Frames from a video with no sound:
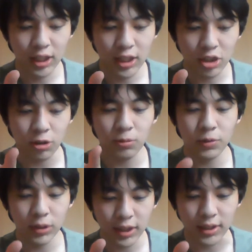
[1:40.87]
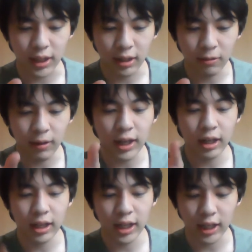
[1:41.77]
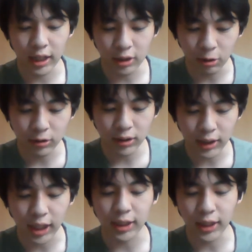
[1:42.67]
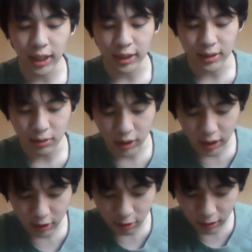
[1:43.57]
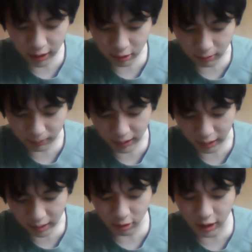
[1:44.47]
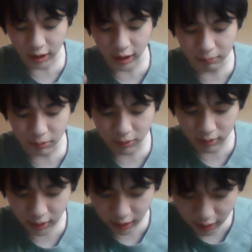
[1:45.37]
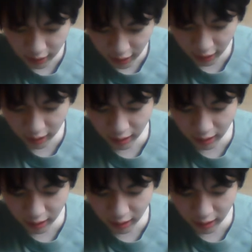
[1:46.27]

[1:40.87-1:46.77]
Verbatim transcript: 小問ですね、は、取ったんで、それと、あと、まあ、ちょっとだけ部分点で、